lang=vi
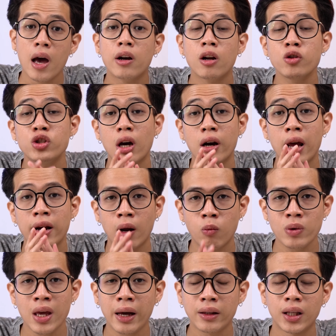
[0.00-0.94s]
nó trở nên
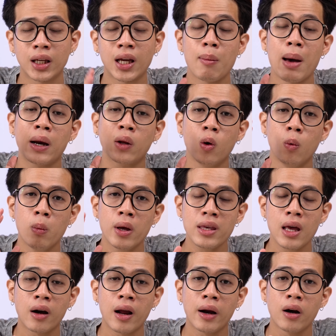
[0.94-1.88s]
nóng nhanh thì các bạn cũng
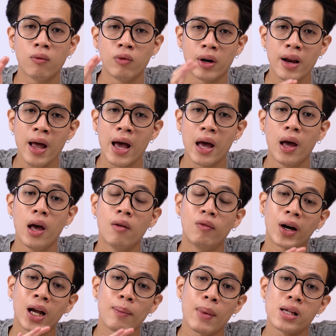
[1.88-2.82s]
nhận ra được vấn đề
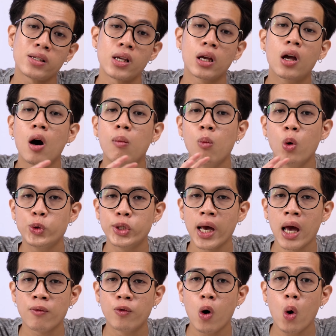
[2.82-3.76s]
và các bạn sẽ không mua
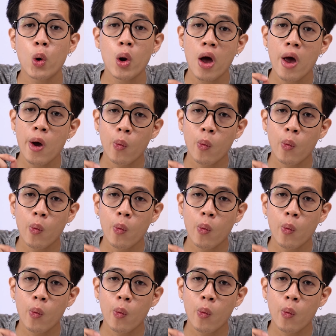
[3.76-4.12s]
chiếc iPhone.